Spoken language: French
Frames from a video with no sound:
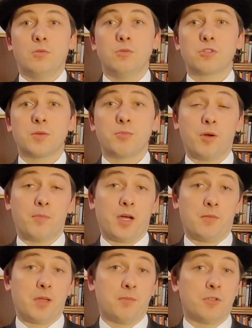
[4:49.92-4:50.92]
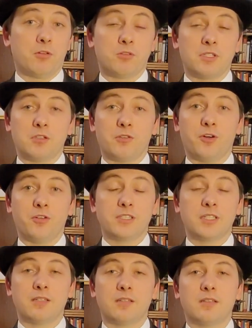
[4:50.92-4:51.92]
où le chapeau apparaît même dans le titre
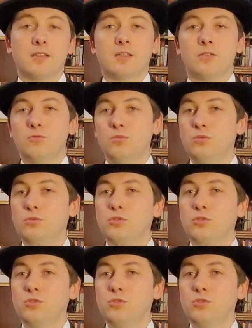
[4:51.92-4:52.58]
français, ou